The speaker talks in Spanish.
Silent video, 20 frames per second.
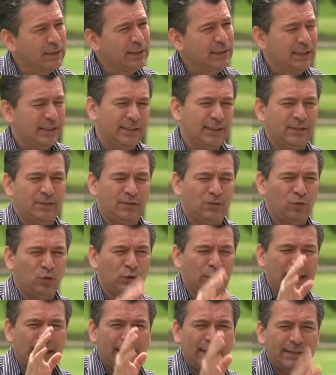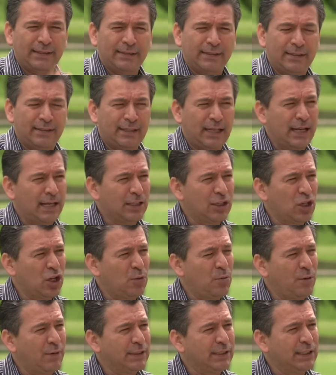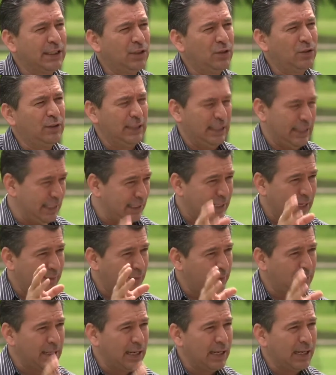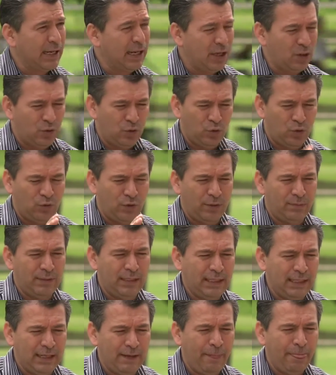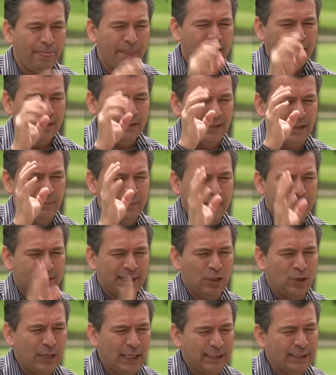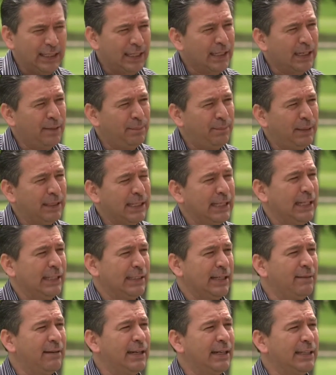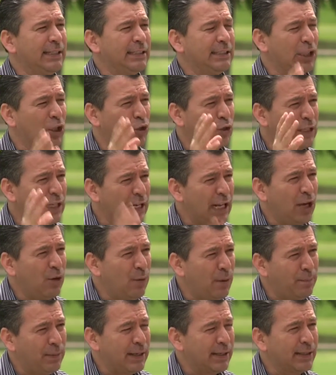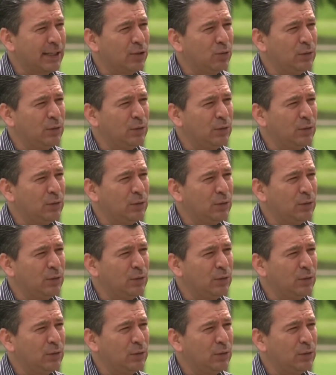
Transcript: Es decir, tú te quieres asentar aquí como vecino, tienes que vivir acá con tu familia, te mercedo la tierra para que la trabajes, te doy el agua para que